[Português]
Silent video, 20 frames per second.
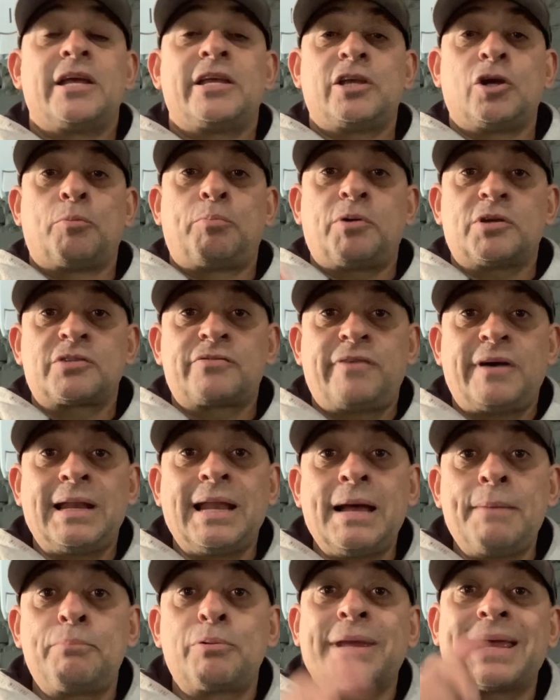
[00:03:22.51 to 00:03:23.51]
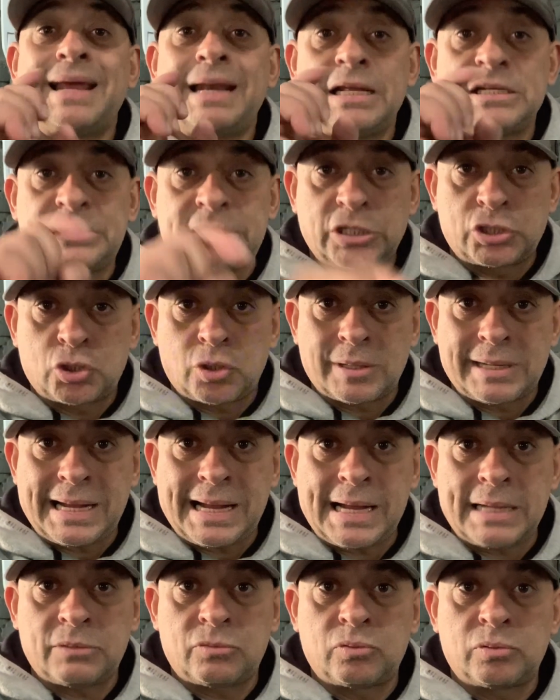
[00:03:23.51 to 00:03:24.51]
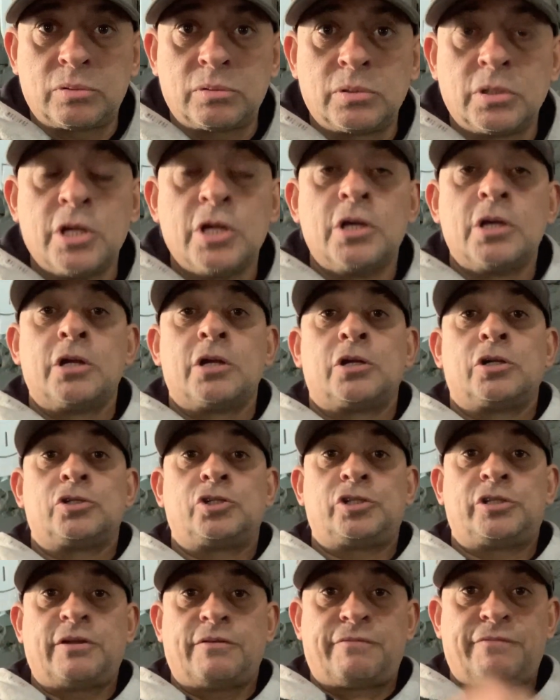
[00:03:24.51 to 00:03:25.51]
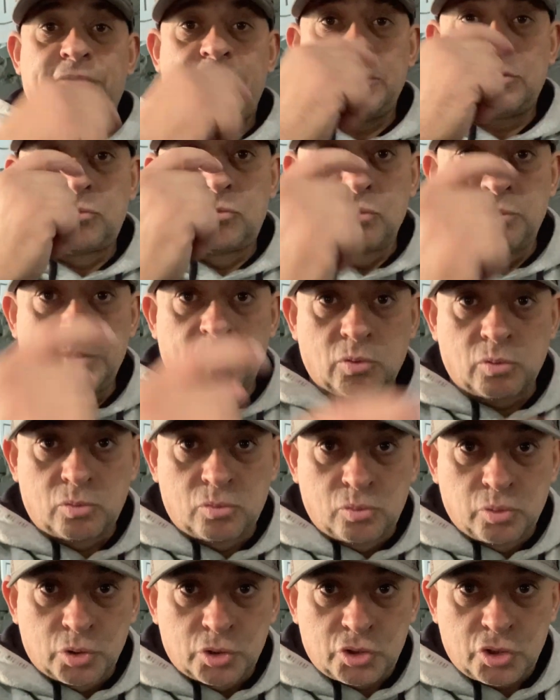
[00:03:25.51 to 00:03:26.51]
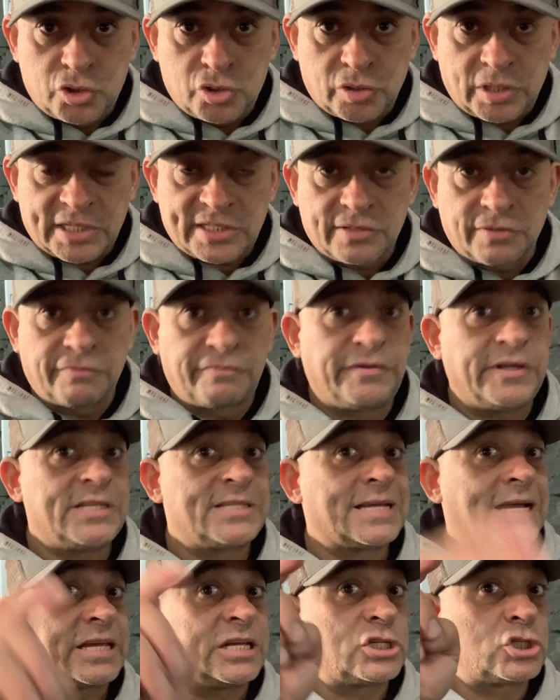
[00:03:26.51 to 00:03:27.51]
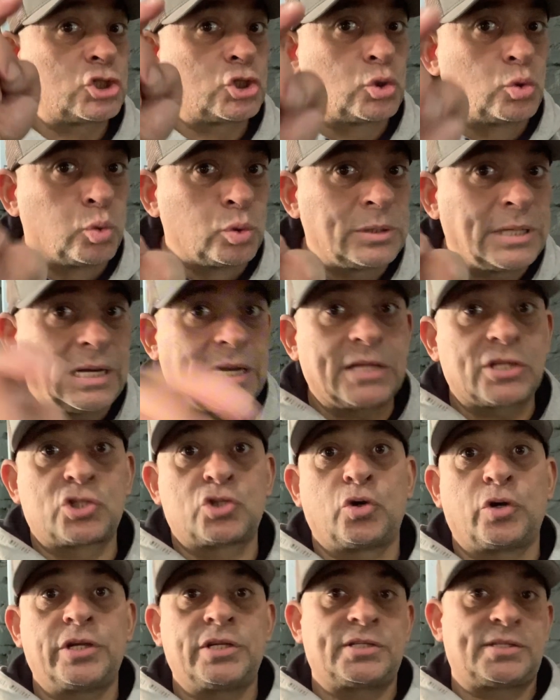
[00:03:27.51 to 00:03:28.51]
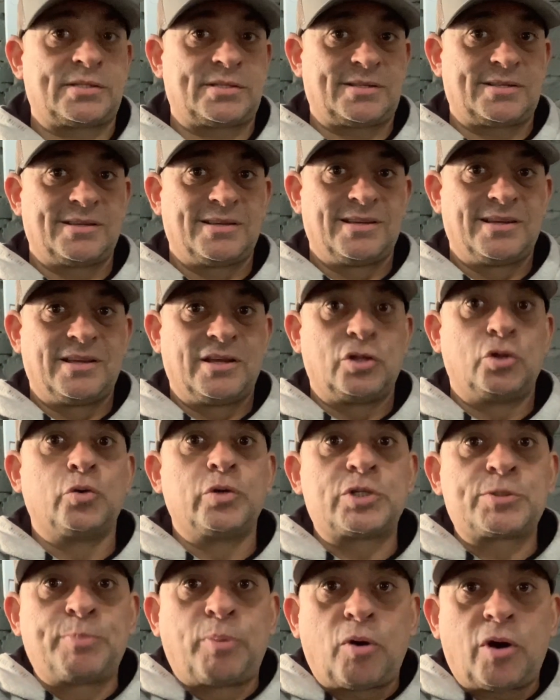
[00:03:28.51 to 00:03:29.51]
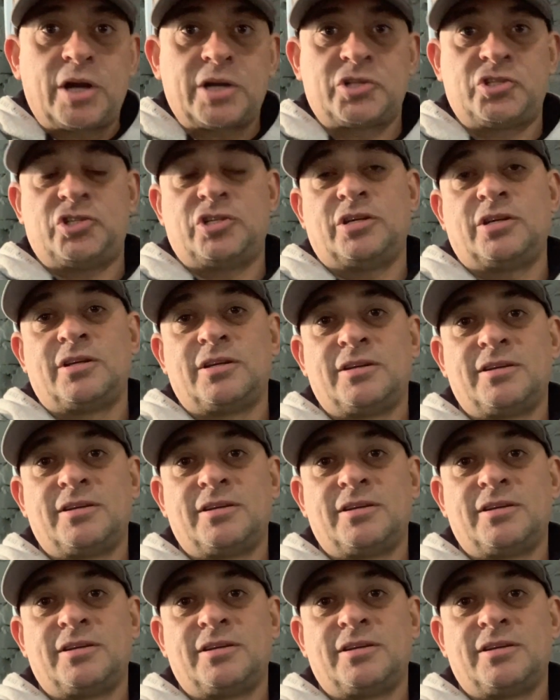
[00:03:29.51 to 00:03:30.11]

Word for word: E eu posso falar, porque além de ter jogado, de ter feito o meu curso de educação física que estuda lesões no esporte,